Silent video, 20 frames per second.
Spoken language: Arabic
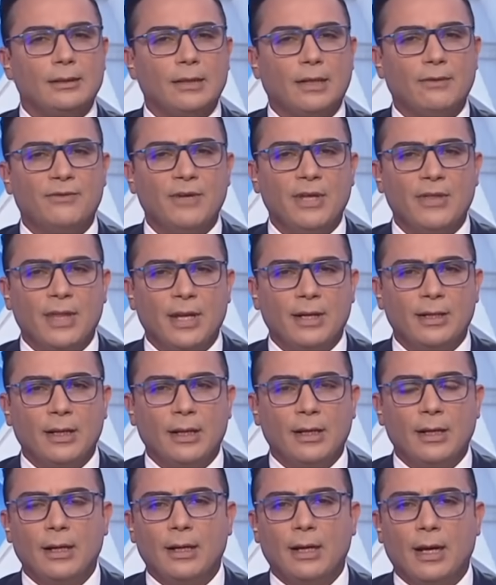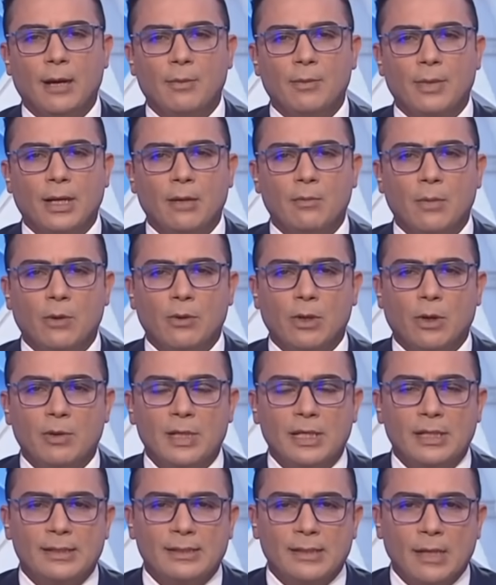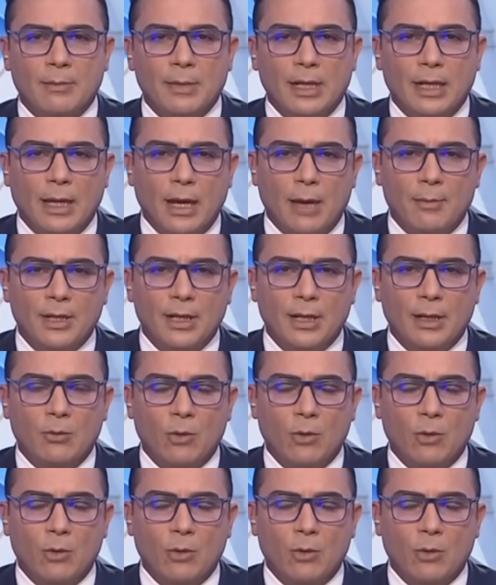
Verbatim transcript: تنفيذا للأمر المولوي السامي لأمير